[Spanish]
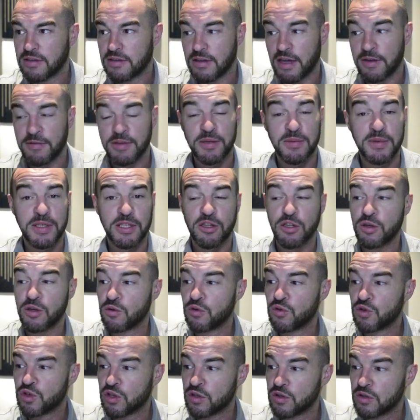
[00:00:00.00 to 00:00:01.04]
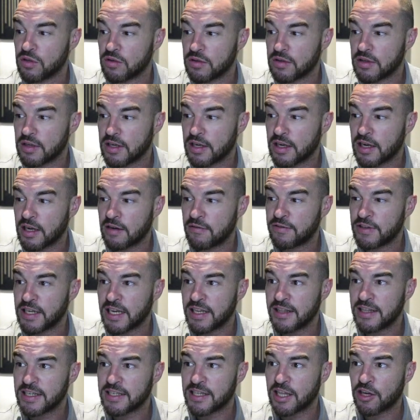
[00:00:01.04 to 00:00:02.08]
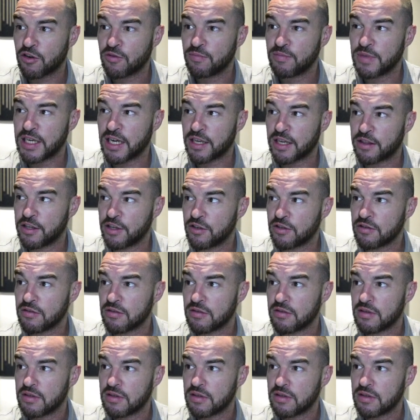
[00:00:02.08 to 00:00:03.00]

Habéis visto incluso al final de esta combinación,